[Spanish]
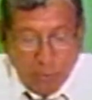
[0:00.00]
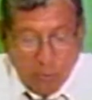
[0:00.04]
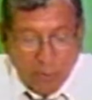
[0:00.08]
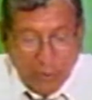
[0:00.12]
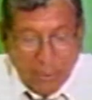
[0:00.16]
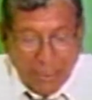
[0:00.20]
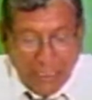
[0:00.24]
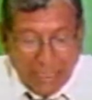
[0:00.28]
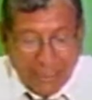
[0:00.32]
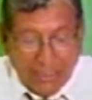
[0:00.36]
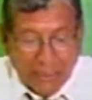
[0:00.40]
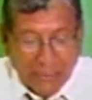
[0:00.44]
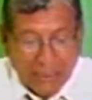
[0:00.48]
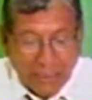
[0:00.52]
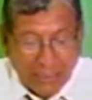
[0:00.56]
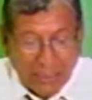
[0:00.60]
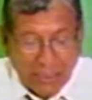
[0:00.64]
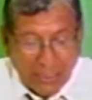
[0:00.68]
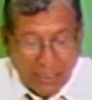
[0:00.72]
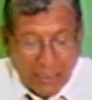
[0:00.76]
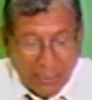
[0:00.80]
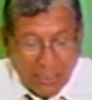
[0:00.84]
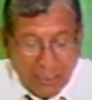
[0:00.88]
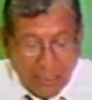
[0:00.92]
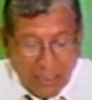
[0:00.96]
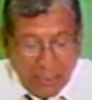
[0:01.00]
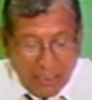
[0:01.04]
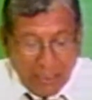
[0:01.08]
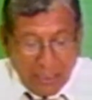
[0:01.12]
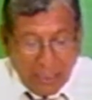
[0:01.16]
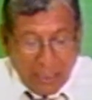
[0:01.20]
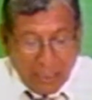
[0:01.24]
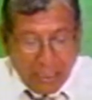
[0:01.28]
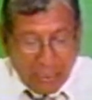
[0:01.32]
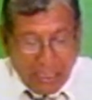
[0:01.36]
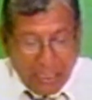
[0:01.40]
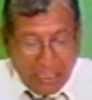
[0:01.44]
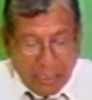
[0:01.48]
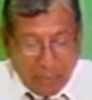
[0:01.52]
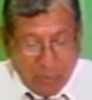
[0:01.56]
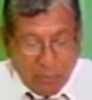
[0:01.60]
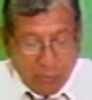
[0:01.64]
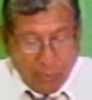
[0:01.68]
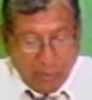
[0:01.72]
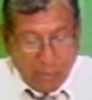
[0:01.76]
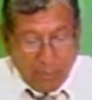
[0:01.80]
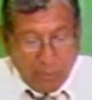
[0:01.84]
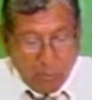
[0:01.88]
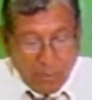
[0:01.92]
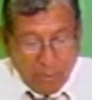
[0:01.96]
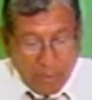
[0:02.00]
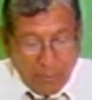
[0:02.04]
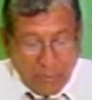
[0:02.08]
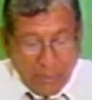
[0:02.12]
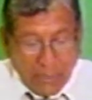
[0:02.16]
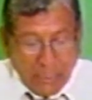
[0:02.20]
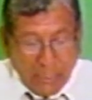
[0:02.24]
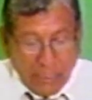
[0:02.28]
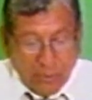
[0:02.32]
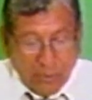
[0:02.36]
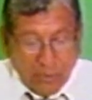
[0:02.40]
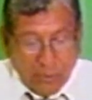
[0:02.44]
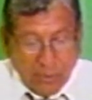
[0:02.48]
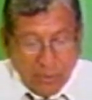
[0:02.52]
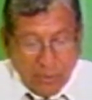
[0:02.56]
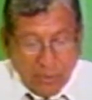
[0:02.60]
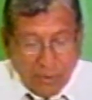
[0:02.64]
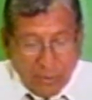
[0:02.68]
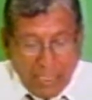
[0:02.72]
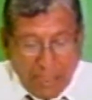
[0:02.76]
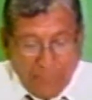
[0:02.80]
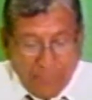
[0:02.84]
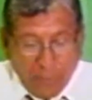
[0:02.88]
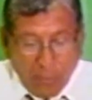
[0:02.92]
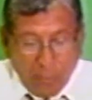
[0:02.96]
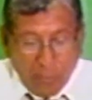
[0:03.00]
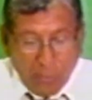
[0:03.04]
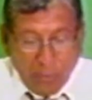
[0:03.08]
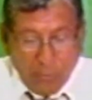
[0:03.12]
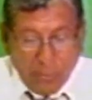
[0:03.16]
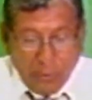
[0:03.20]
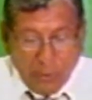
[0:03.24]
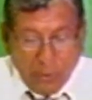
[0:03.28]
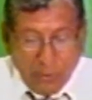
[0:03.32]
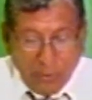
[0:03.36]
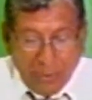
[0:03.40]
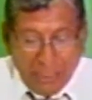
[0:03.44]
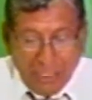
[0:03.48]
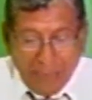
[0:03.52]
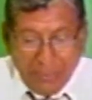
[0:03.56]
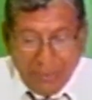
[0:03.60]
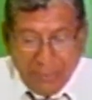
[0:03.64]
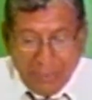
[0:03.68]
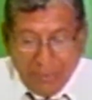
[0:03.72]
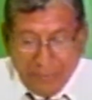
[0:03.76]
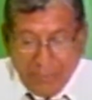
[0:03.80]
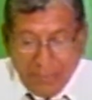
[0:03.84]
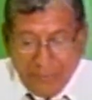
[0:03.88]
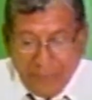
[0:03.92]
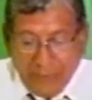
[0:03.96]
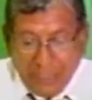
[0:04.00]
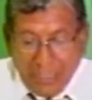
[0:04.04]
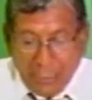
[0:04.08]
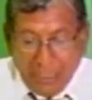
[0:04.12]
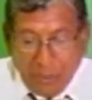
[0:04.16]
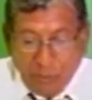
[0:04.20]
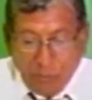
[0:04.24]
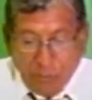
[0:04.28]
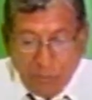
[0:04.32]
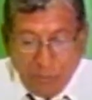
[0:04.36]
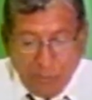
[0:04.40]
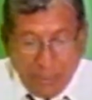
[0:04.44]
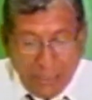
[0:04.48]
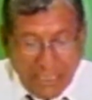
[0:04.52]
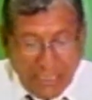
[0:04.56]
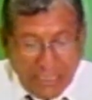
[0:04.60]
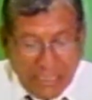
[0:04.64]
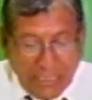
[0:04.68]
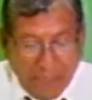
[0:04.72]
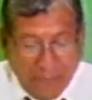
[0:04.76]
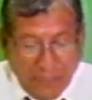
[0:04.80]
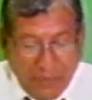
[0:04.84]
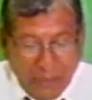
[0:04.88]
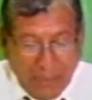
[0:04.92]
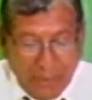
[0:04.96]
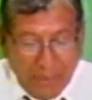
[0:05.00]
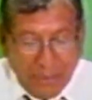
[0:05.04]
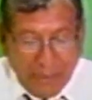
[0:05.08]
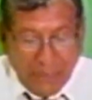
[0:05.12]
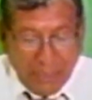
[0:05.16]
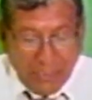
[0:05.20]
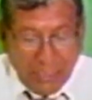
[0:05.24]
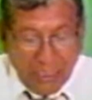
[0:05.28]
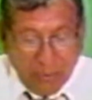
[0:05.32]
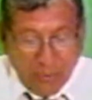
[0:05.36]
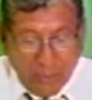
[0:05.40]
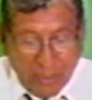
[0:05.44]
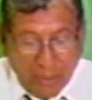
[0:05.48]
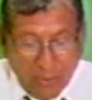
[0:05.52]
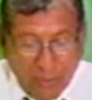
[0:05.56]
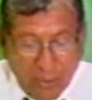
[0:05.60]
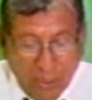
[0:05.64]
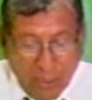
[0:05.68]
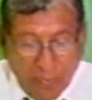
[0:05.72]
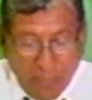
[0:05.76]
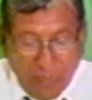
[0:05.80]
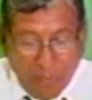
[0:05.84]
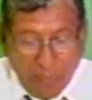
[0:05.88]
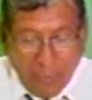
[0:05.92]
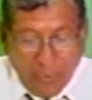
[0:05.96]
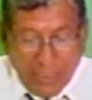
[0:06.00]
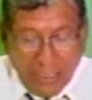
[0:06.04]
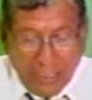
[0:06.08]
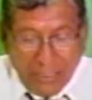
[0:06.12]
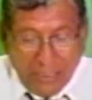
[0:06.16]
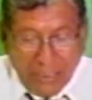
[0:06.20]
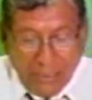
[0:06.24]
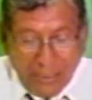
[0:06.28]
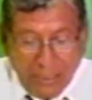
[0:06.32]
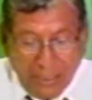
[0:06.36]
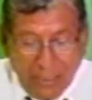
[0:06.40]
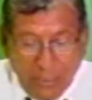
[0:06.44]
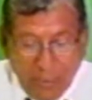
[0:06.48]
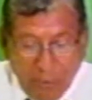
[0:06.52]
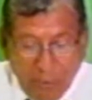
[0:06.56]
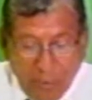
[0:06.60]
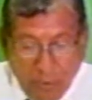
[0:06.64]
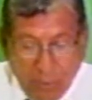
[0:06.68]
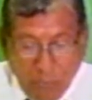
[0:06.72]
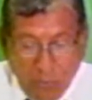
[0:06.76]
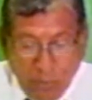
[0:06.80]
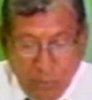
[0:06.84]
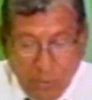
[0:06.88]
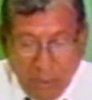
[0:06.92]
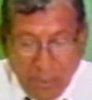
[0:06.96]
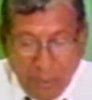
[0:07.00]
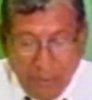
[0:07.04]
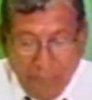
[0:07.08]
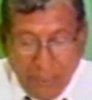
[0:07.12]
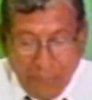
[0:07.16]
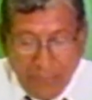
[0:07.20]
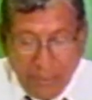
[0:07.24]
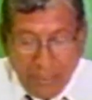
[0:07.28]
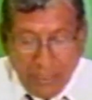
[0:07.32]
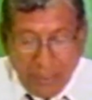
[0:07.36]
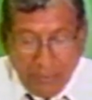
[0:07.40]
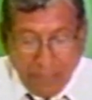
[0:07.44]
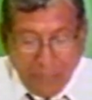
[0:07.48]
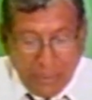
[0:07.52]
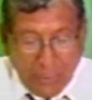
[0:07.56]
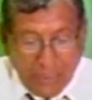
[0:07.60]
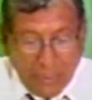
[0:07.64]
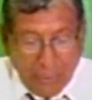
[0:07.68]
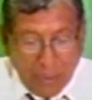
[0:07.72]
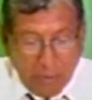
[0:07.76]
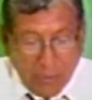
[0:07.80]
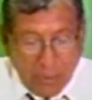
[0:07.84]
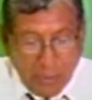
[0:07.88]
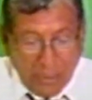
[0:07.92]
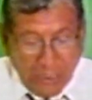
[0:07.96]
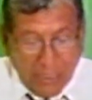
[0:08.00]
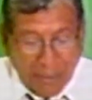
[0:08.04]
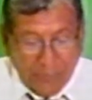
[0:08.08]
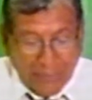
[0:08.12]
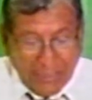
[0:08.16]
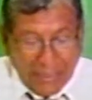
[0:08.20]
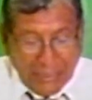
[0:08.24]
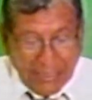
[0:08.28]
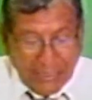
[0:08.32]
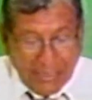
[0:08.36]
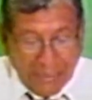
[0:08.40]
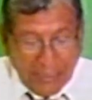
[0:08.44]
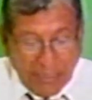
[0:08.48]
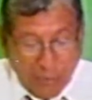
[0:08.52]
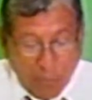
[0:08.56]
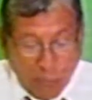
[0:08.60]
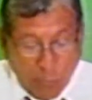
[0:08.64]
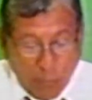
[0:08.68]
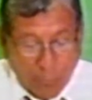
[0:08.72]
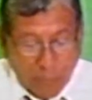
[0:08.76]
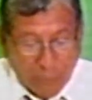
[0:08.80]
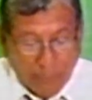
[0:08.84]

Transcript: de gas. El Consejo de Ministros aprobó un proyecto de ley para masificar el uso de gas a fin de beneficiar a los sectores populares, lo anunció el jefe del gabinete Óscar Valdés Tancur.